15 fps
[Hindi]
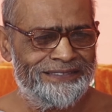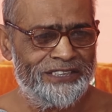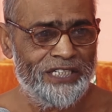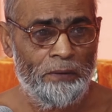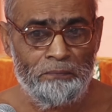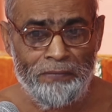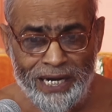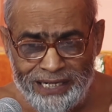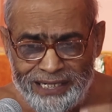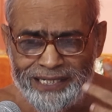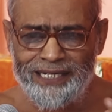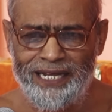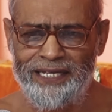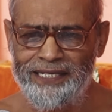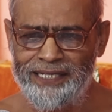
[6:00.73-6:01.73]
जहां मन ही
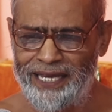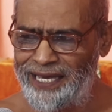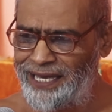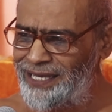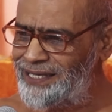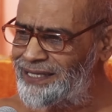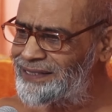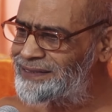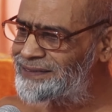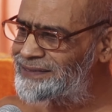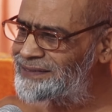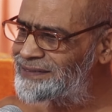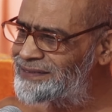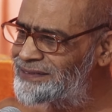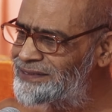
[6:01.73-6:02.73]
नहीं है
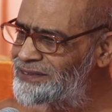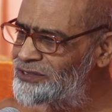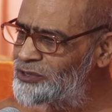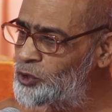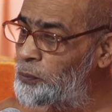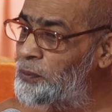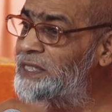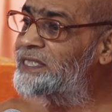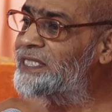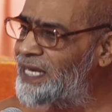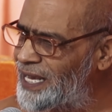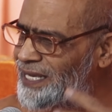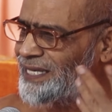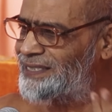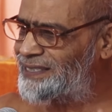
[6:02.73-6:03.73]
तो फिर
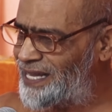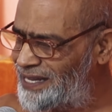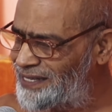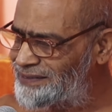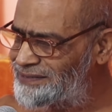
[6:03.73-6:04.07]
जीना कैसा